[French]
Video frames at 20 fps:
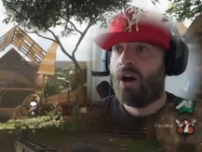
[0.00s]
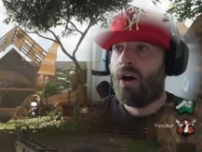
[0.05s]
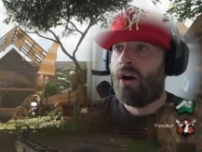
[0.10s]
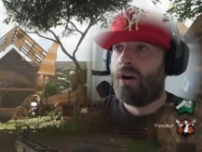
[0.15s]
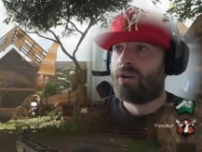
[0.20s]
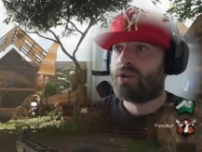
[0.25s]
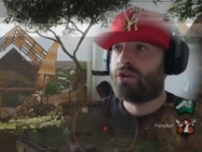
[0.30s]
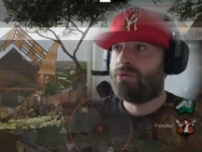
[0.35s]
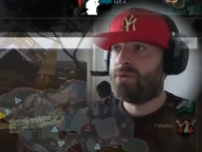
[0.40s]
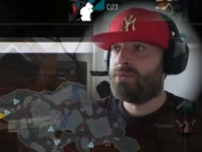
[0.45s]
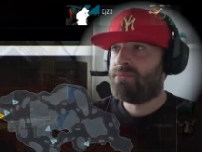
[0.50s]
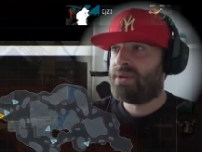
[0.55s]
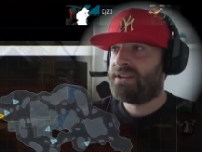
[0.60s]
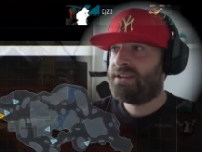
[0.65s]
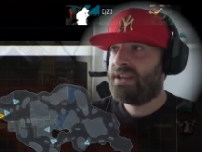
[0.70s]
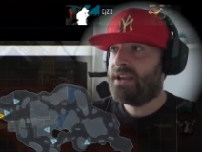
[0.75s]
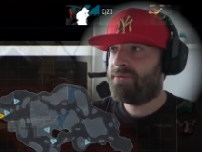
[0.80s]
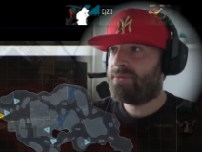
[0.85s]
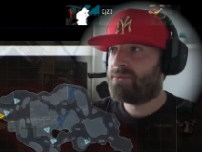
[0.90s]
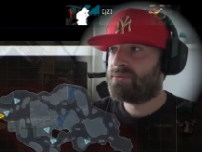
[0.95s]
Oh, comment il m'a
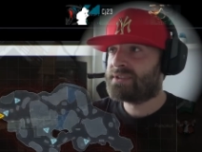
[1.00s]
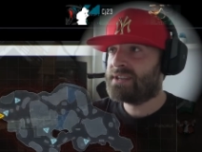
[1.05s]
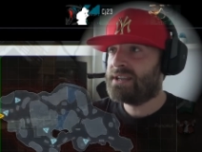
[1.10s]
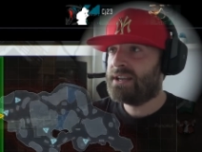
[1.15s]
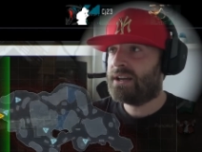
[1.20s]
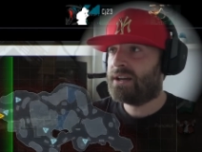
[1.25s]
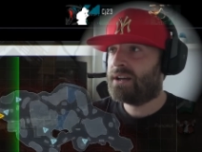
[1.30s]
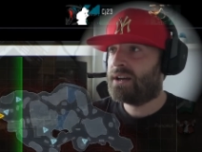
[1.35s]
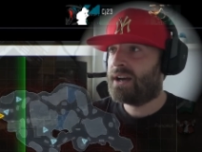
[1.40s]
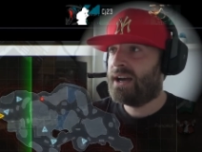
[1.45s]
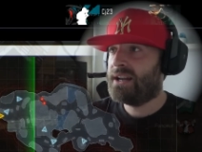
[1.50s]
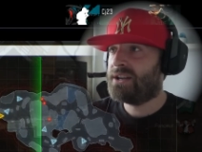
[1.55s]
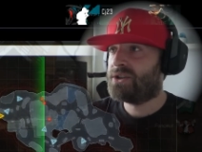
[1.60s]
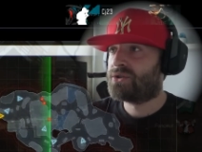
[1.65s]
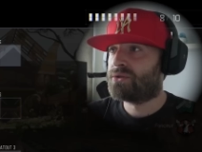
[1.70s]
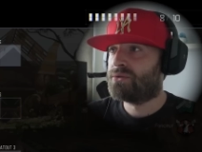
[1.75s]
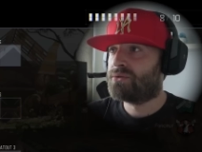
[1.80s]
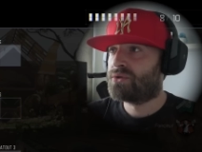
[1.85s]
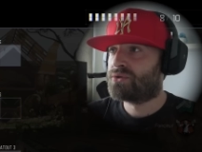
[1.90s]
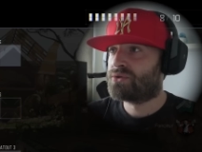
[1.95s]
défoncé là Allez,
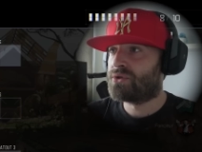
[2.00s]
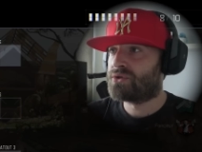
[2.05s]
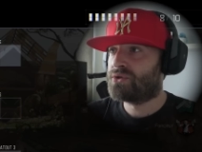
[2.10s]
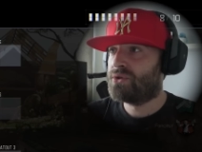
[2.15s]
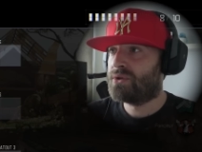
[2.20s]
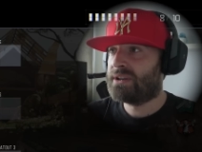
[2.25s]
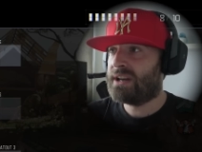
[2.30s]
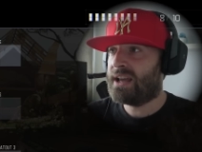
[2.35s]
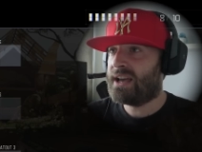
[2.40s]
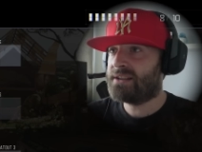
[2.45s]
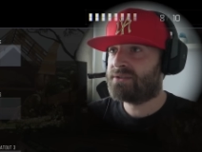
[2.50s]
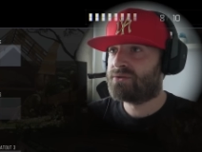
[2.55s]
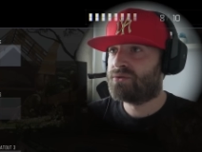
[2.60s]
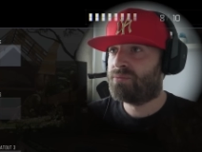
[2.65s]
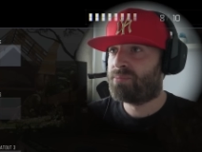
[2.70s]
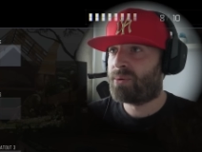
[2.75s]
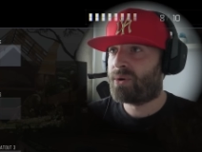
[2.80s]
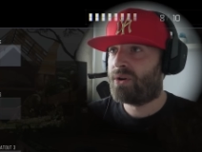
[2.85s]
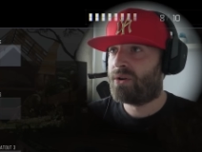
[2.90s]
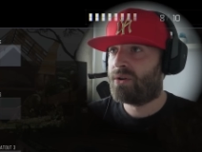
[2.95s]
je, change de classe, je
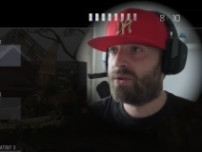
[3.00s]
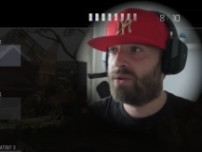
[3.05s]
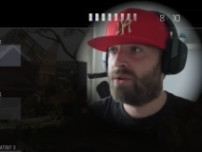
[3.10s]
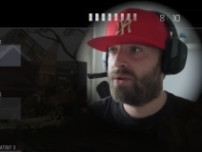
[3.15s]
prends...